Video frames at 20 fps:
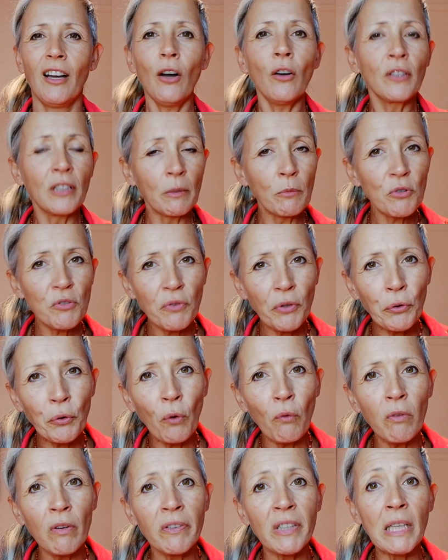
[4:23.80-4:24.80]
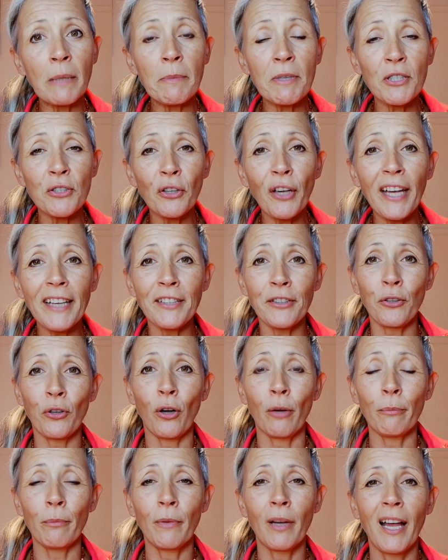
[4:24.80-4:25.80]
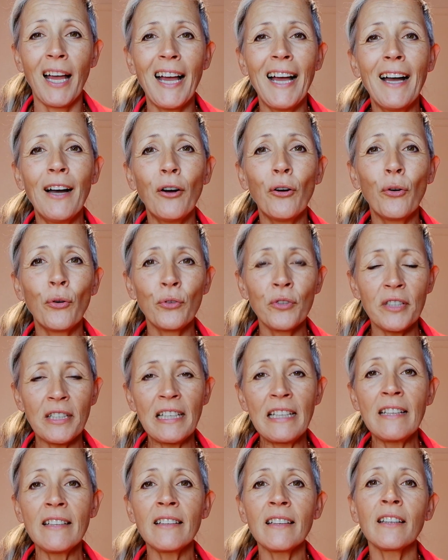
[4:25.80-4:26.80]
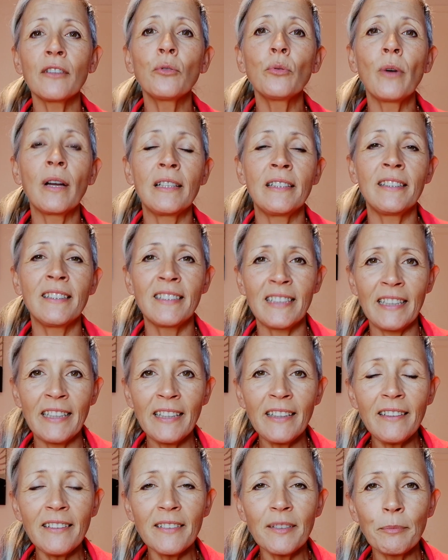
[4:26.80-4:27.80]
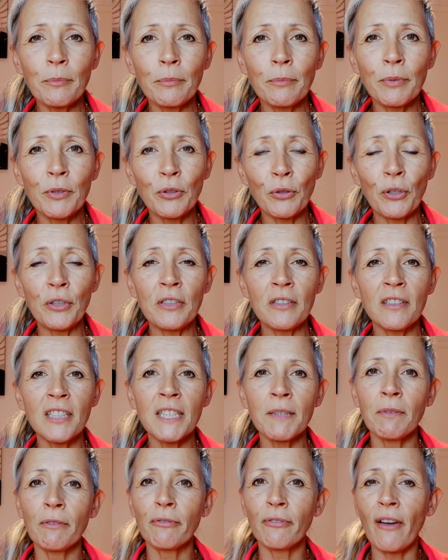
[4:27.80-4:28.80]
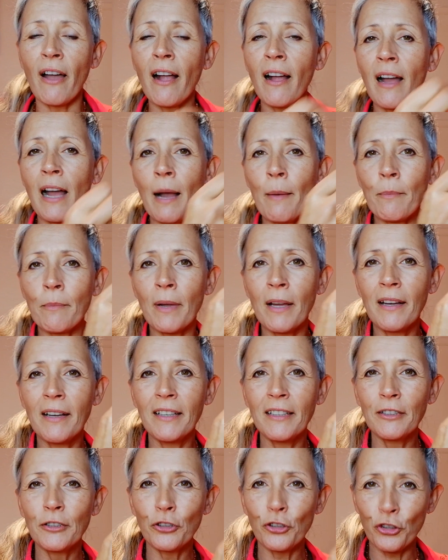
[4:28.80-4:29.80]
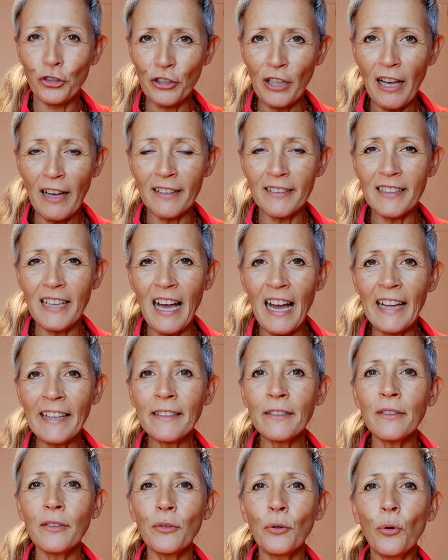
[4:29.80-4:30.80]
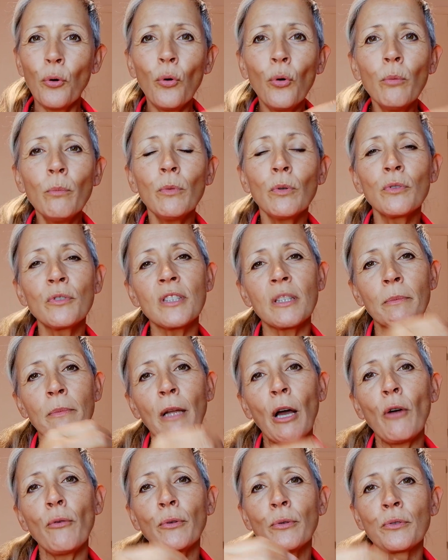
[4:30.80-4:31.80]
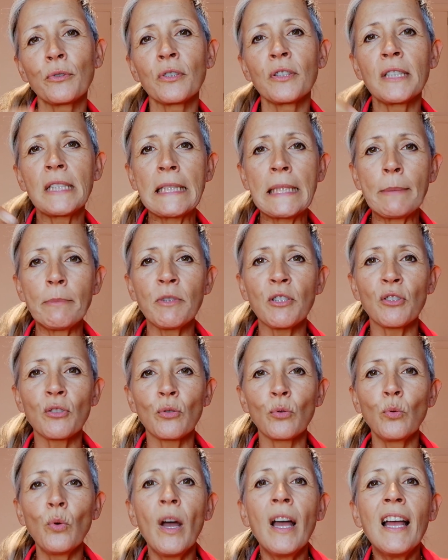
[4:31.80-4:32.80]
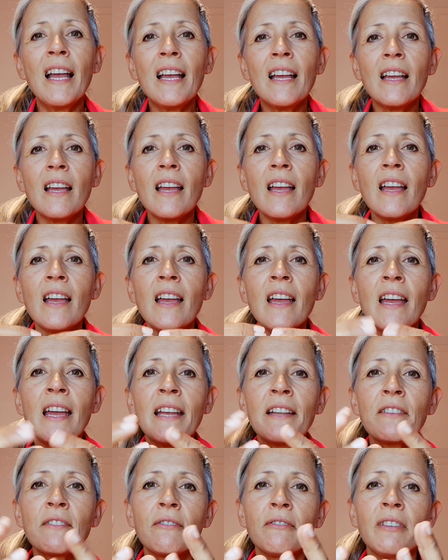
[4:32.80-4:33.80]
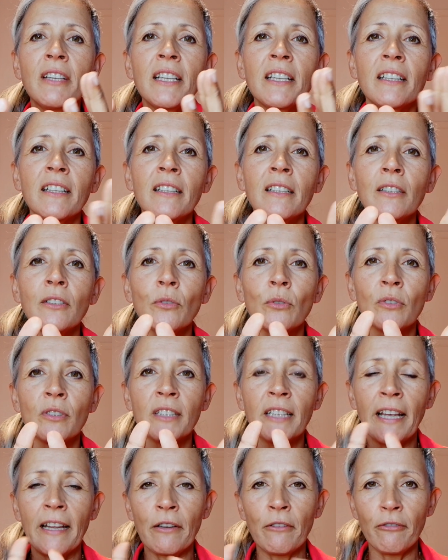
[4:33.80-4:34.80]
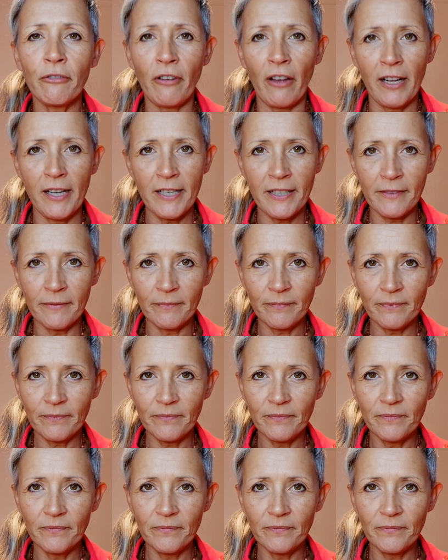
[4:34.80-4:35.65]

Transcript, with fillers: Und da müssen wir gucken, wie wir damit zurechtkommen. Und in der Dualität bedeutet es, wir fangen am Start an, um uns im Laufe unseres Lebens zu entwickeln und entfalten.